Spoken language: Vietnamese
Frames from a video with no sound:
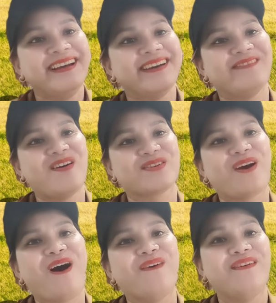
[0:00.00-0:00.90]
bầu
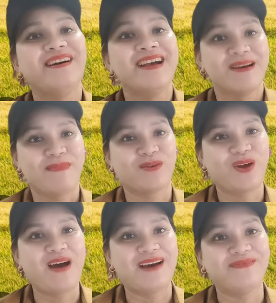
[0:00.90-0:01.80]
xô bầu
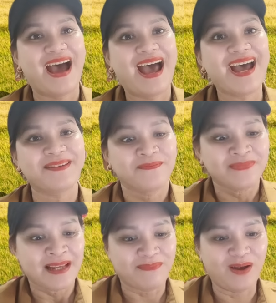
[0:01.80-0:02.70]
xô hàm mã
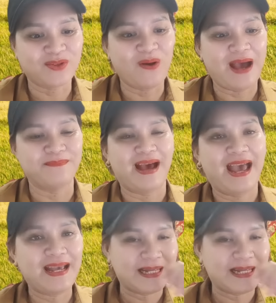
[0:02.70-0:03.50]
bầu xô hàm mã